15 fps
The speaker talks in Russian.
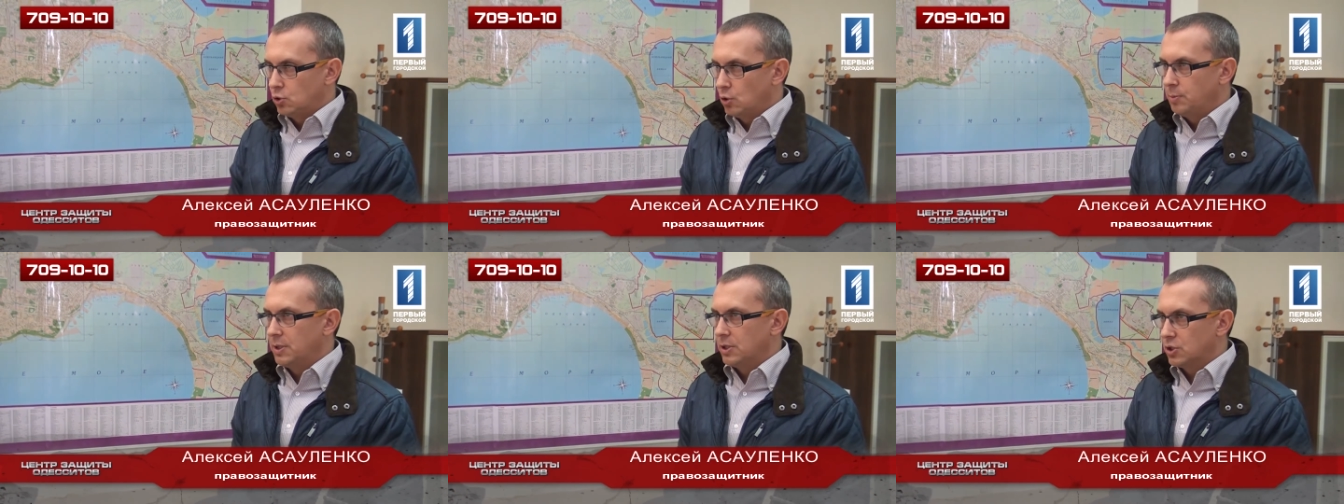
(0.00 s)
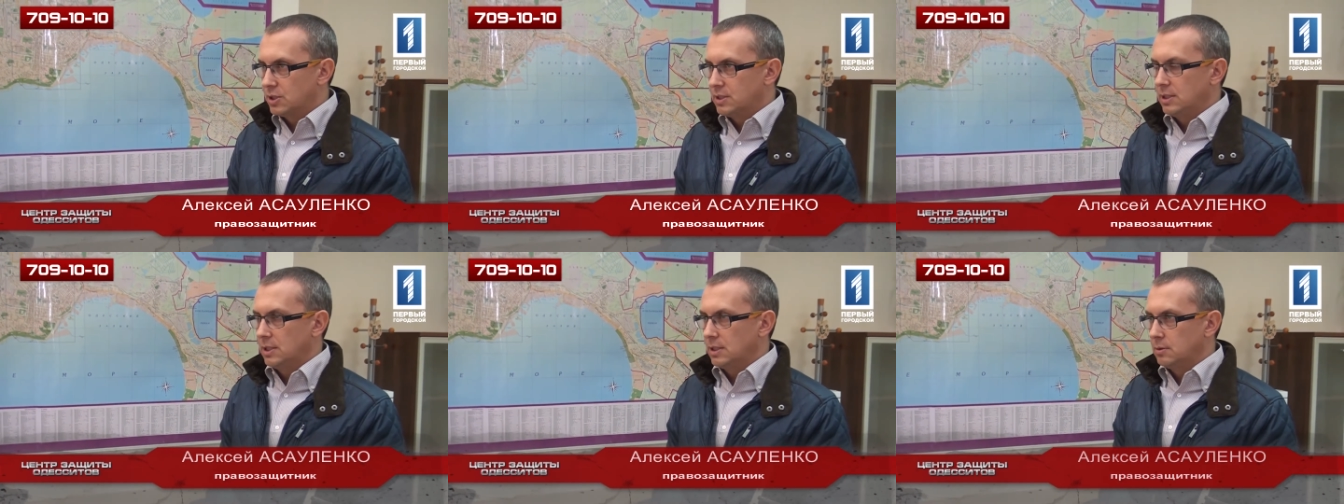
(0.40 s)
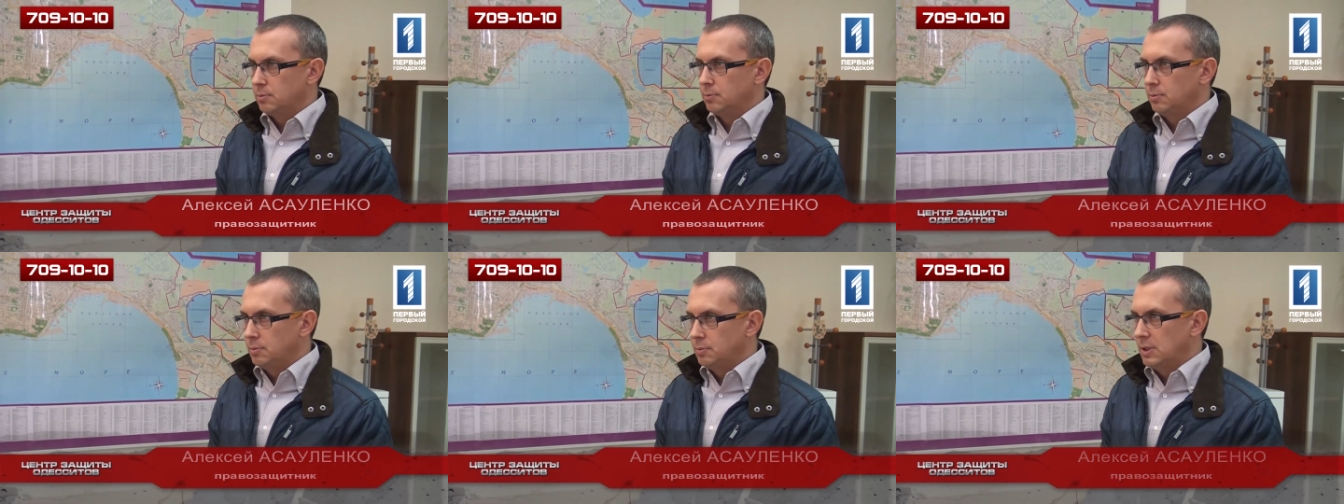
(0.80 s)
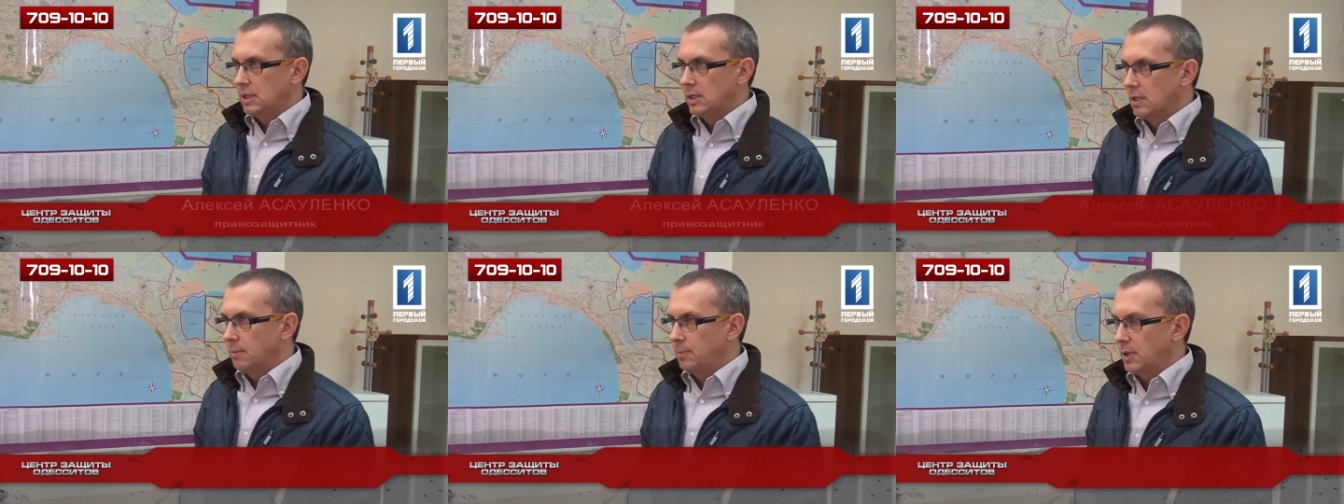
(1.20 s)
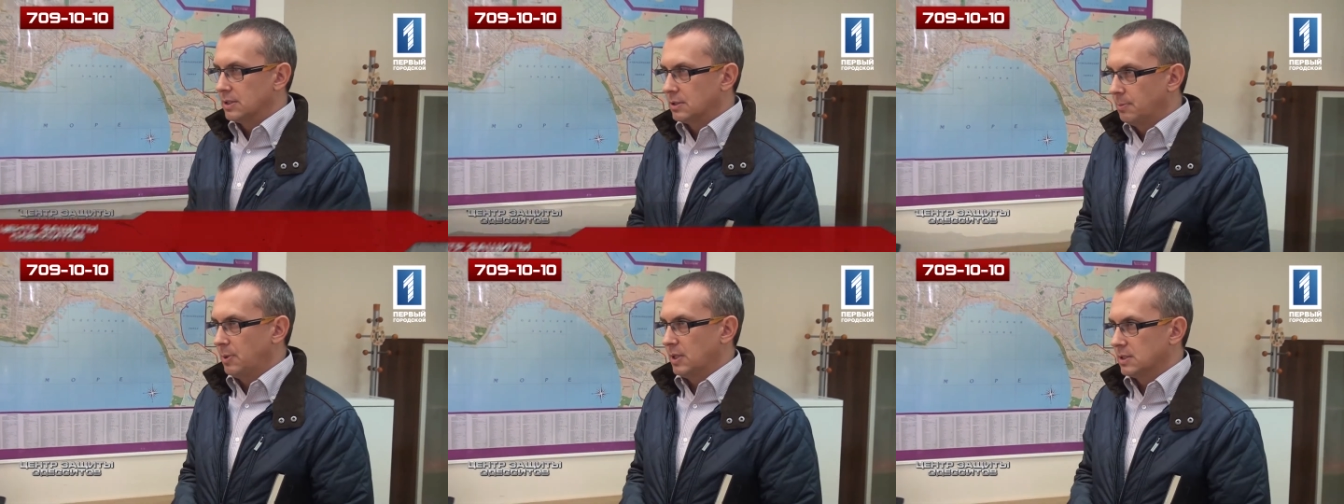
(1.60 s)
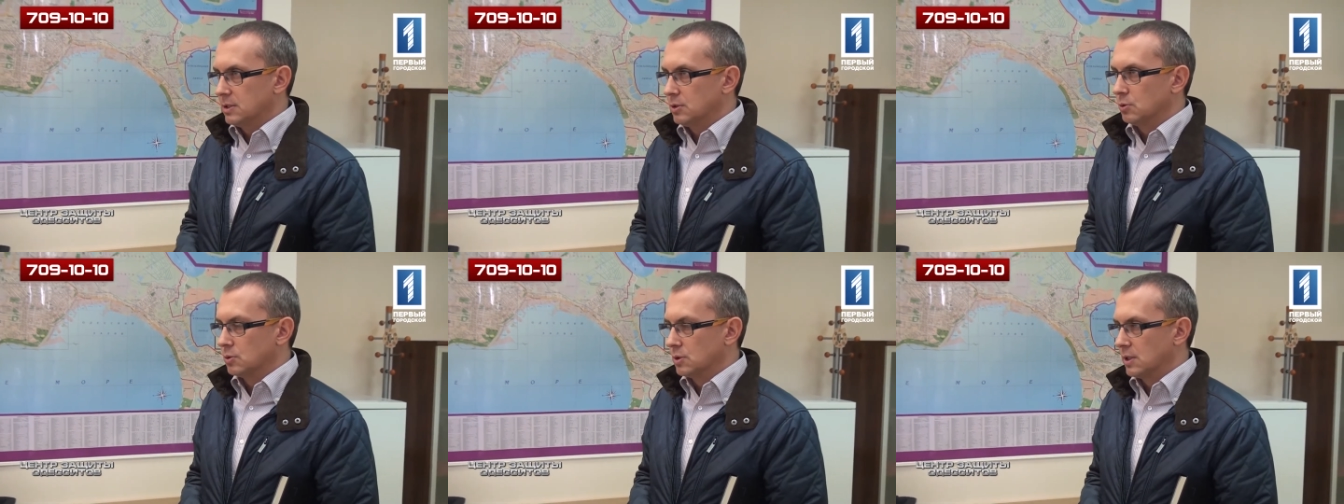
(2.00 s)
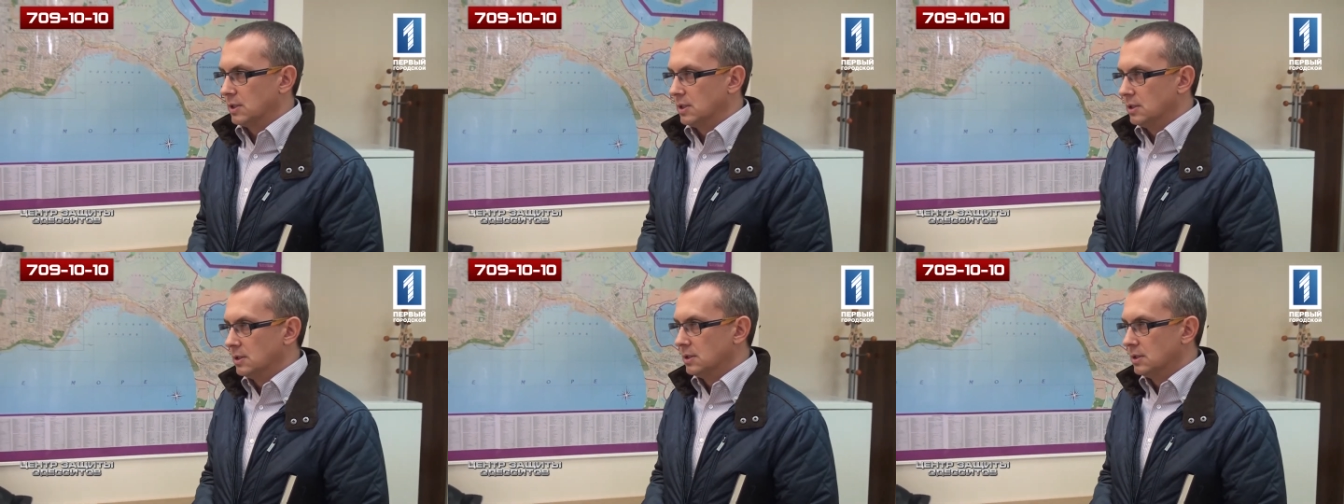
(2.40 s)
еще меньше сделать, менее опасность устранить.